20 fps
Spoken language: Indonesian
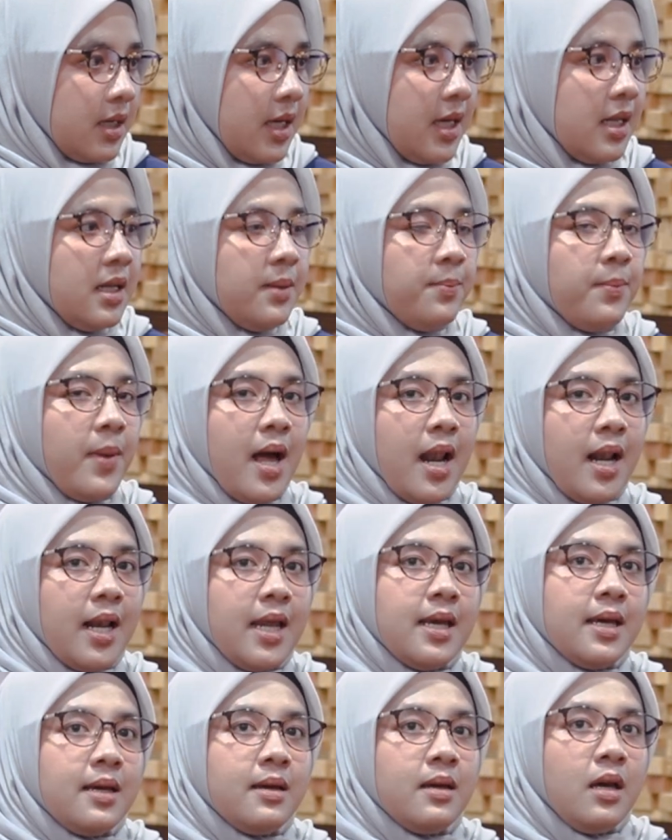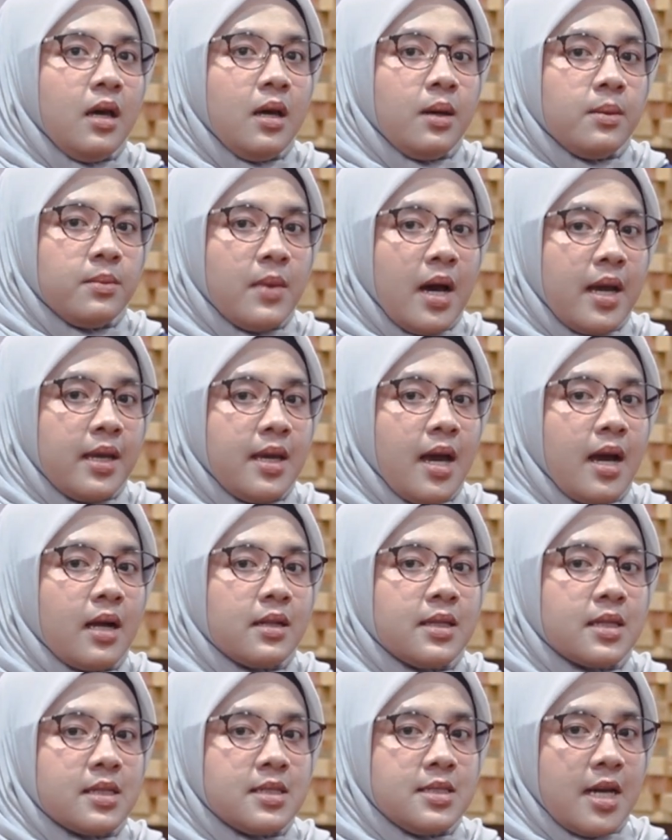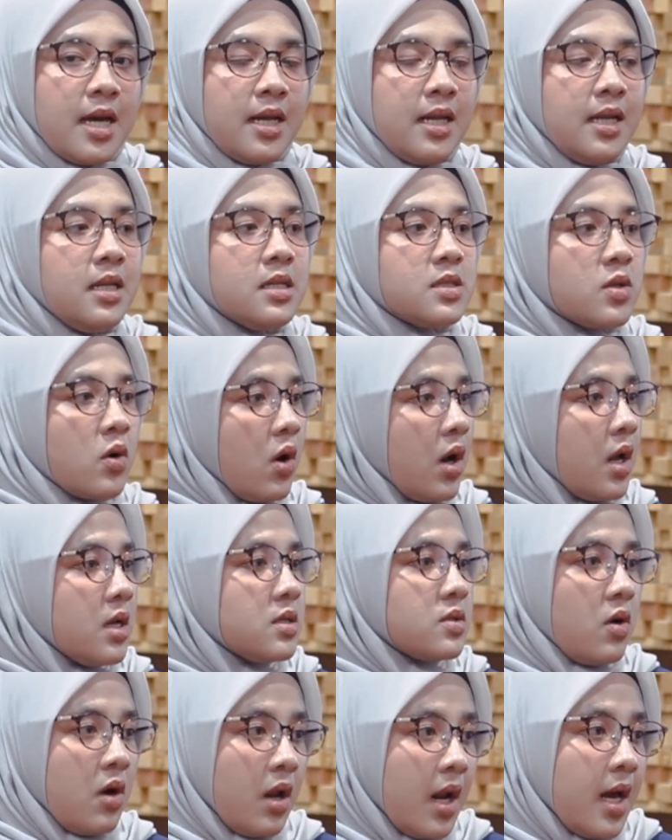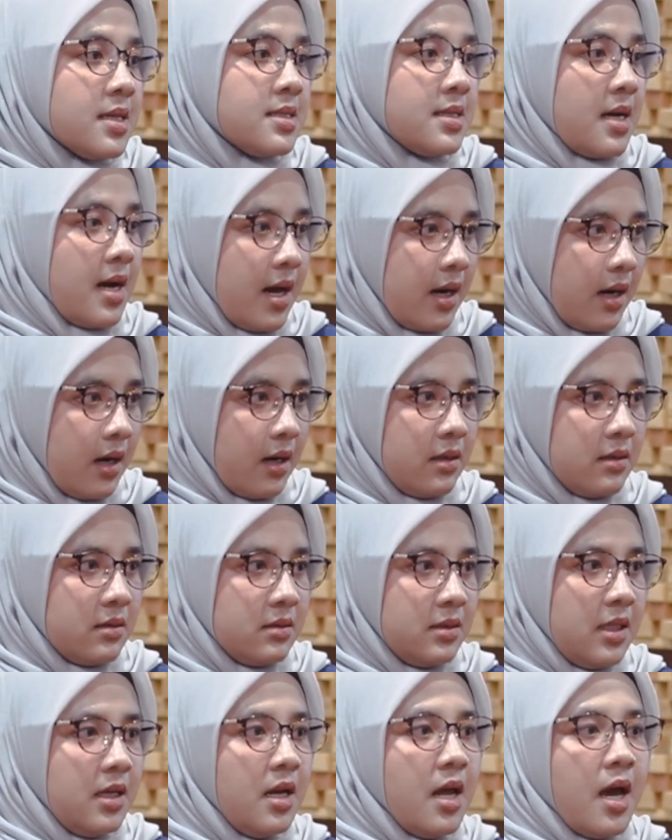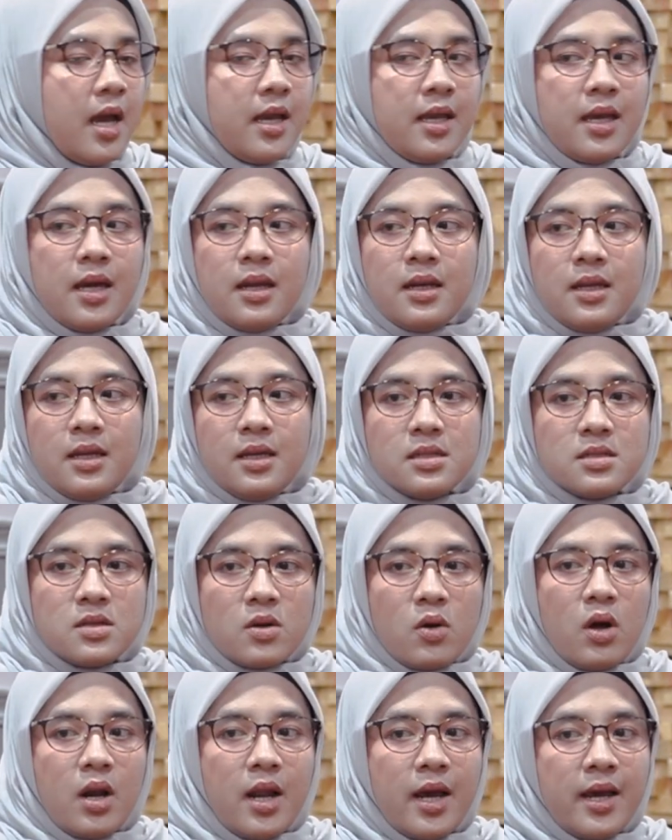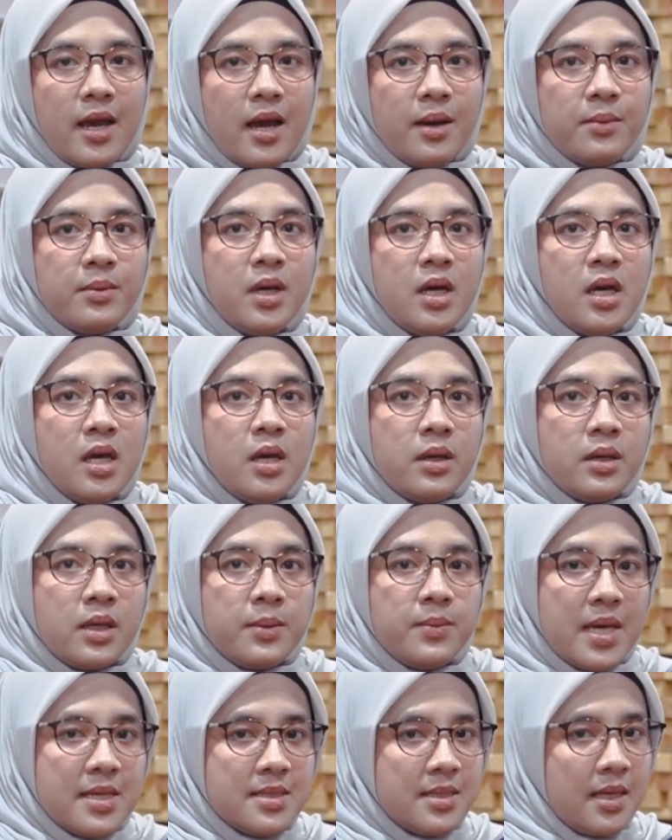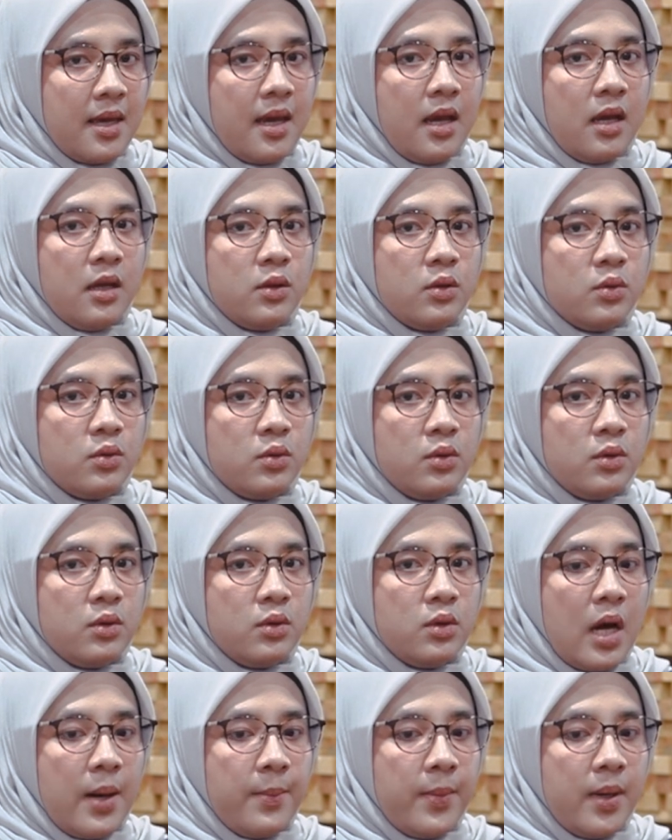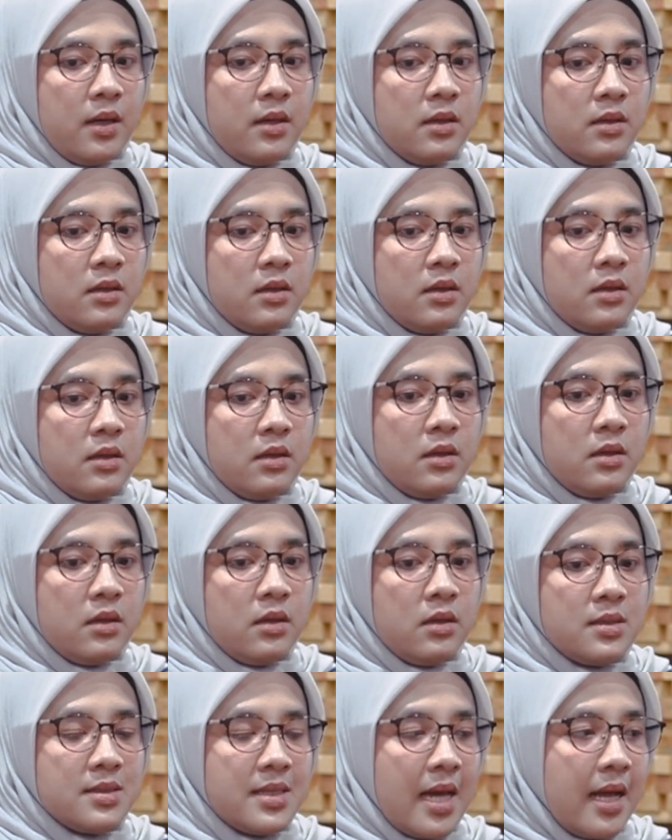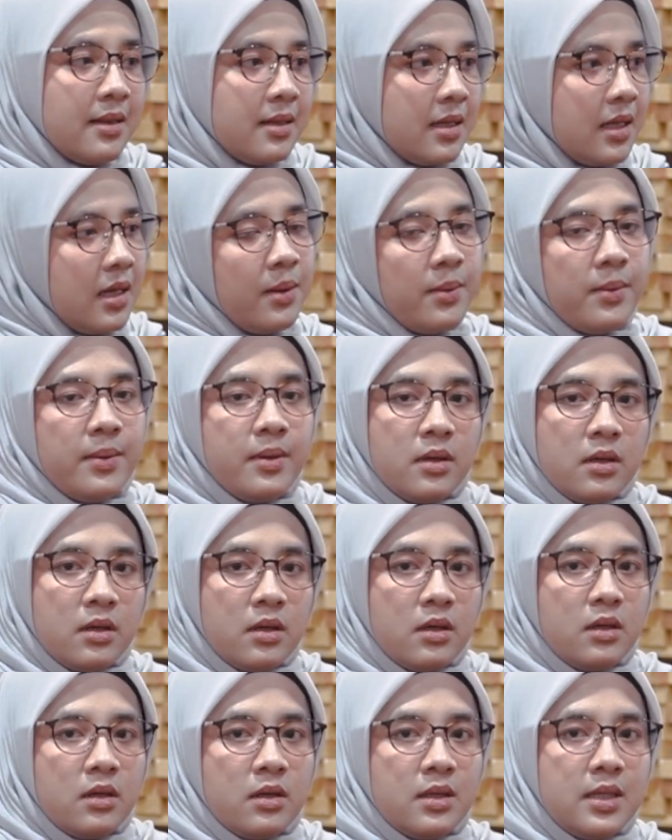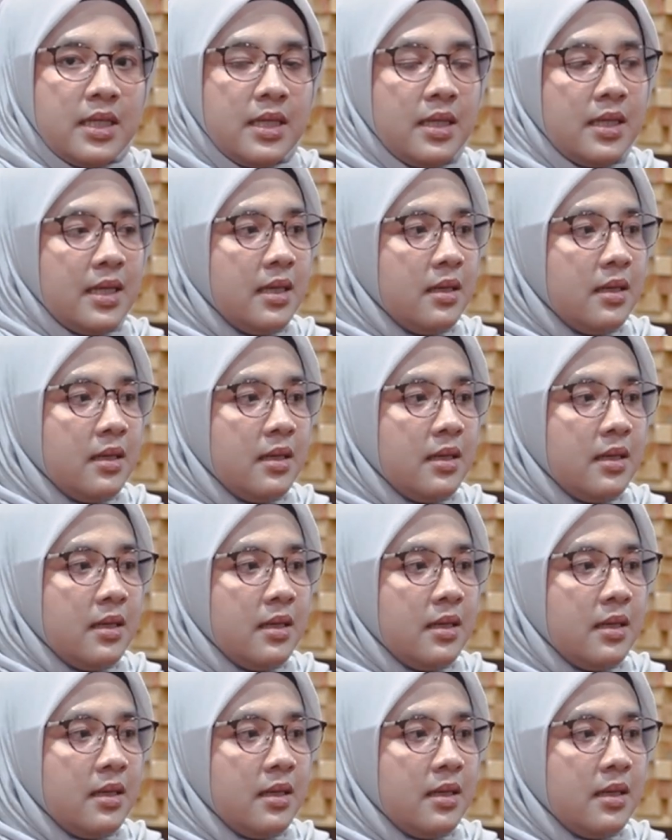Ini paling banyak terjadi di sekolah-sekolah sekarang. Tidak hanya di sekolah yang basicnya itu apa uh, santri apa uh, di